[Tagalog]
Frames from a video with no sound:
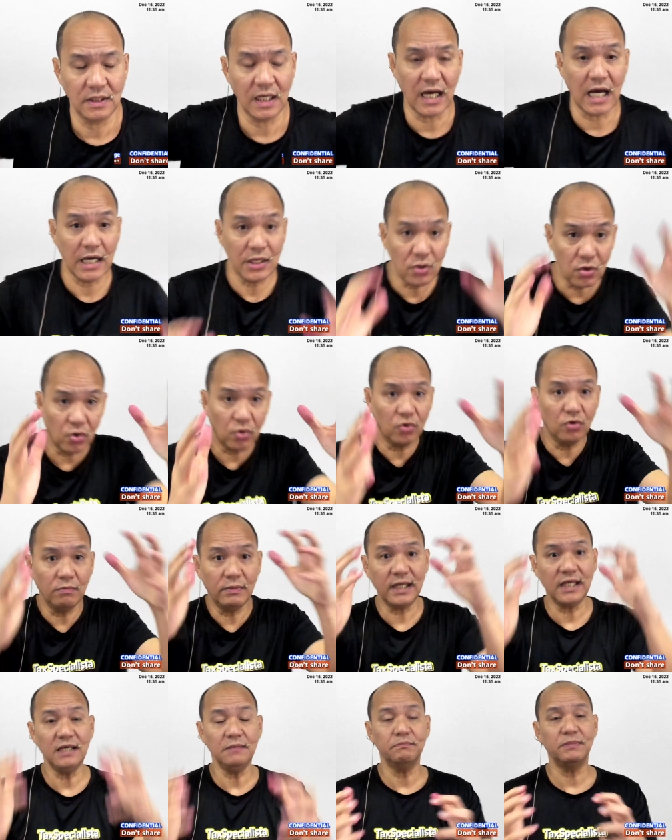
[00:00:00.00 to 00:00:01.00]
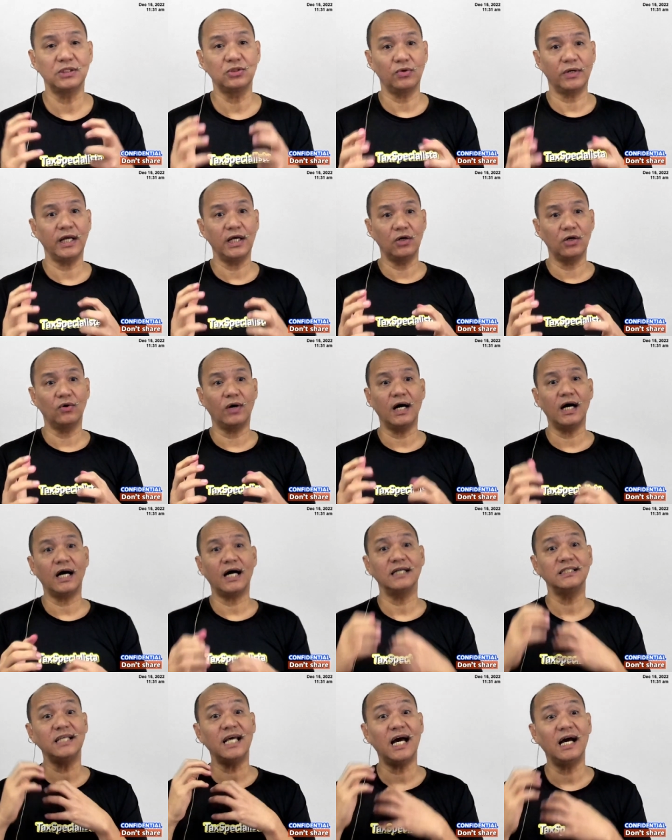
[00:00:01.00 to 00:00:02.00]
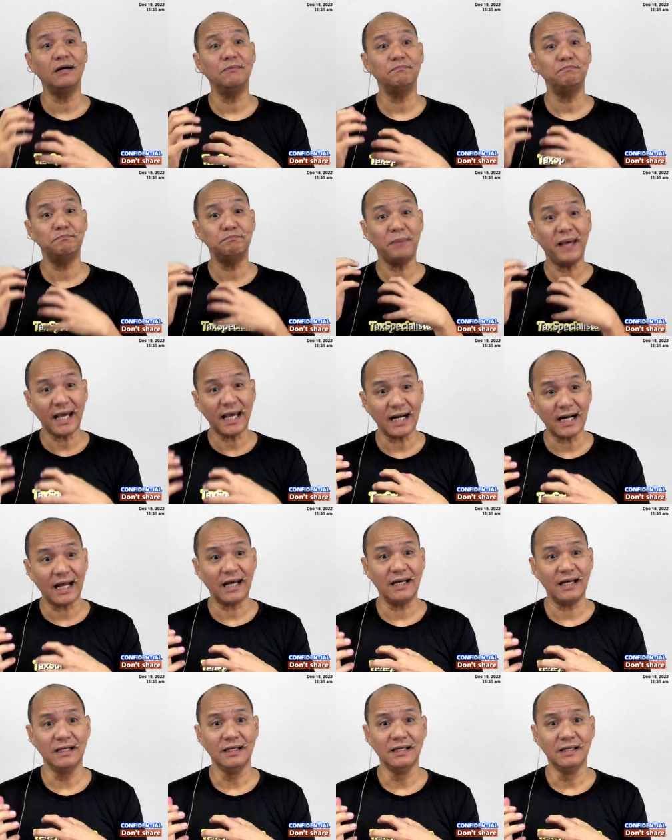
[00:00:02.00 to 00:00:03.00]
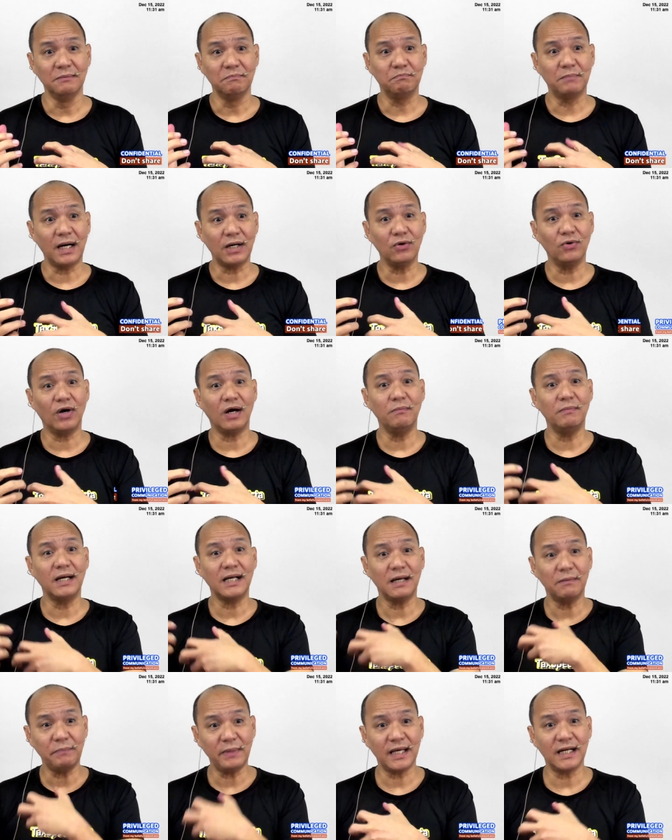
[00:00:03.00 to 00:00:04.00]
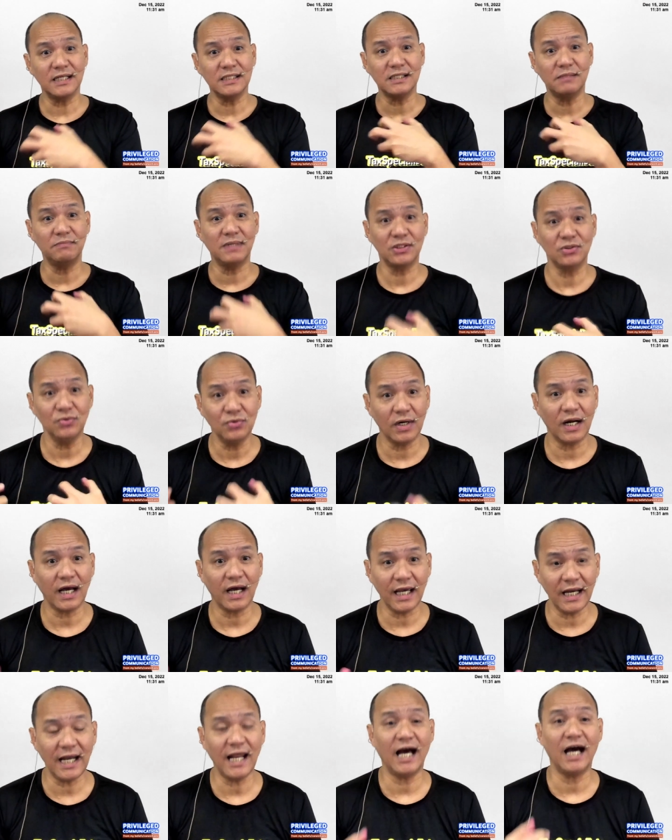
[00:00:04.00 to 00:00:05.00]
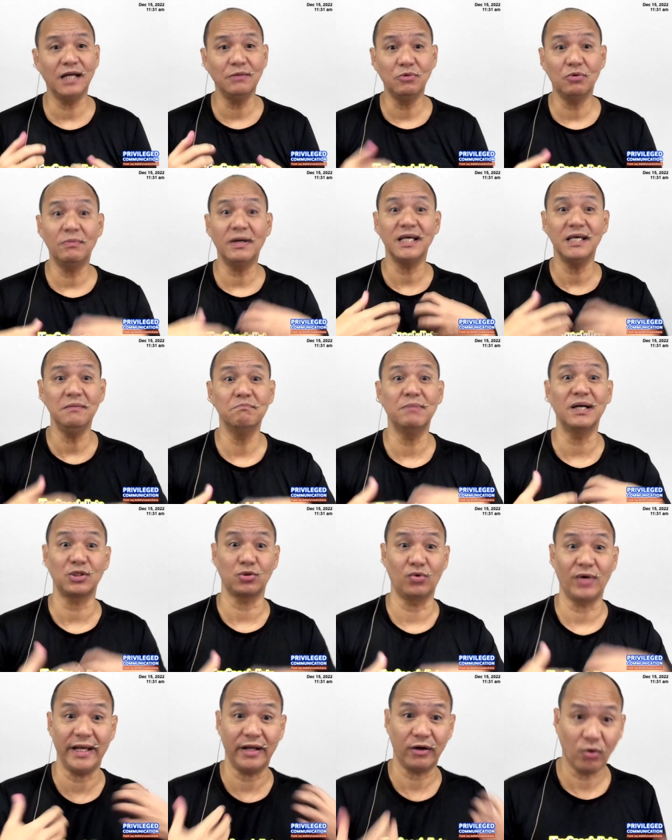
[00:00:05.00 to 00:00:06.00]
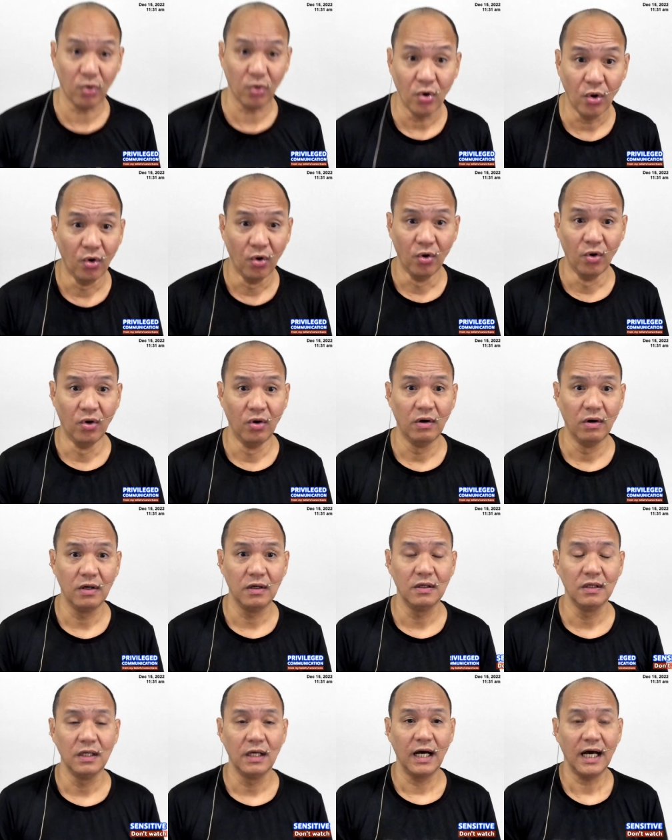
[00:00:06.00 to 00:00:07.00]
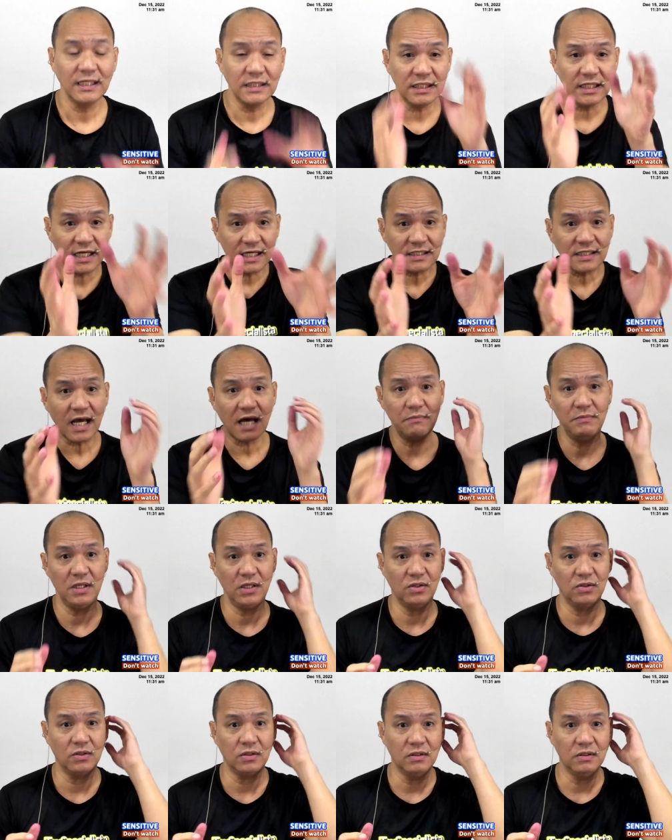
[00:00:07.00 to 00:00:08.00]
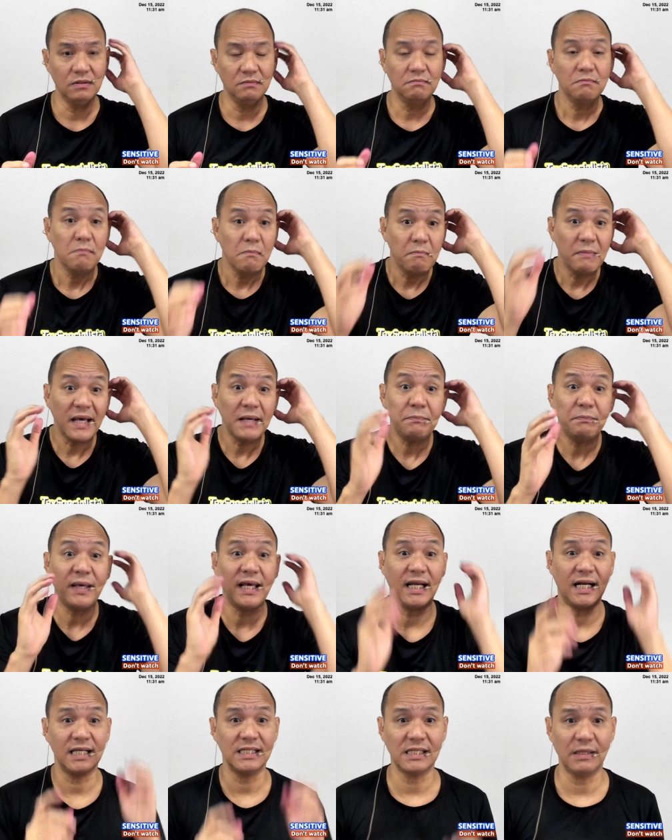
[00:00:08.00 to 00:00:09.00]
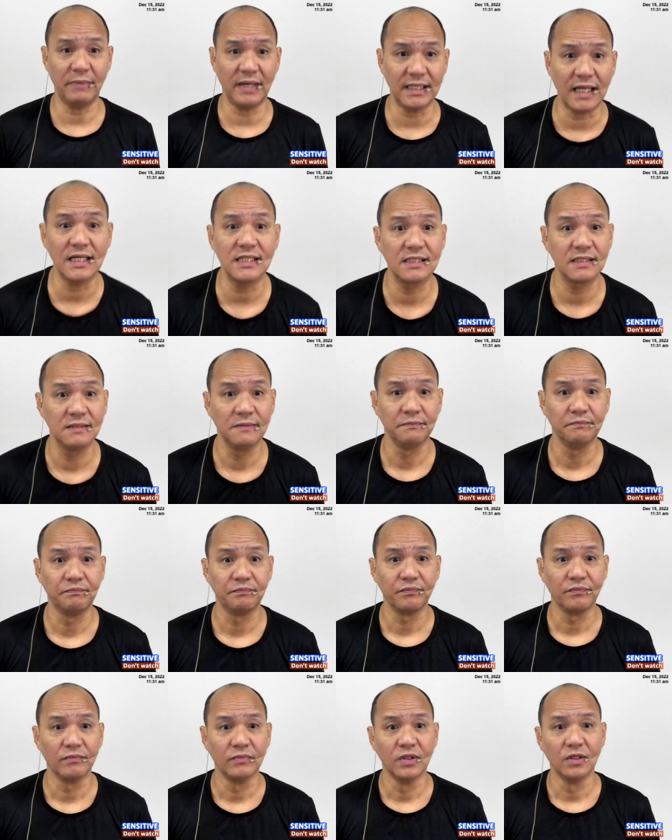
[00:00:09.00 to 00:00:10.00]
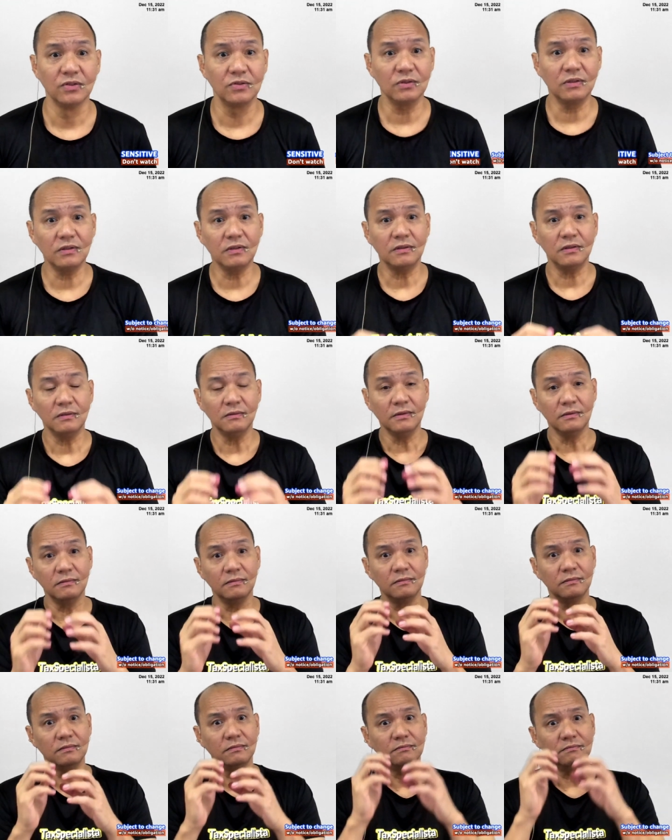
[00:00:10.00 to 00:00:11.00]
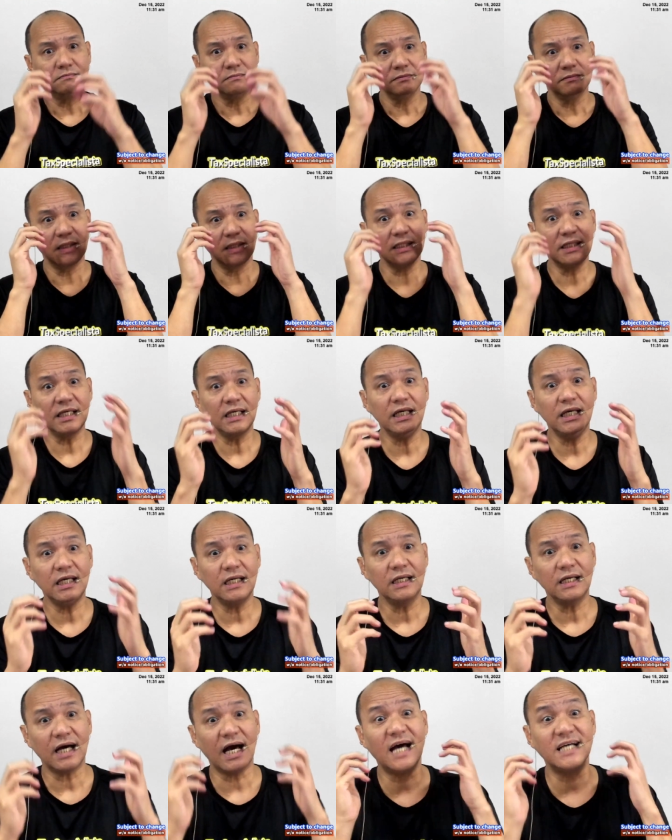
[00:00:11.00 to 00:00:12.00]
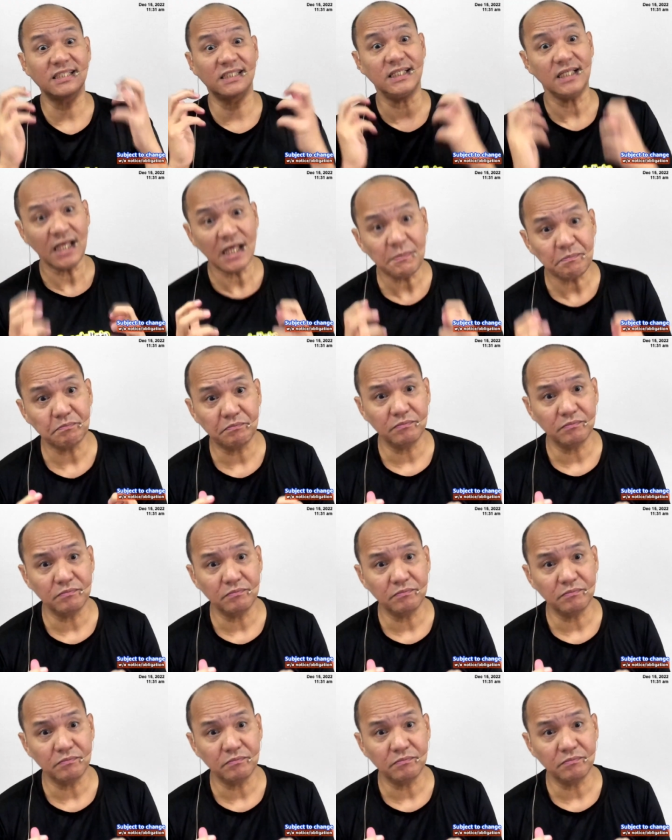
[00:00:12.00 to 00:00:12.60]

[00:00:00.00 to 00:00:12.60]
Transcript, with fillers: Ayokong maging basurero ka kasi ang pera, bago ka magkapera sa basura, kailangan mo maging basurero. Ang sinasabi ko, may pera sa batas. So, magiging as if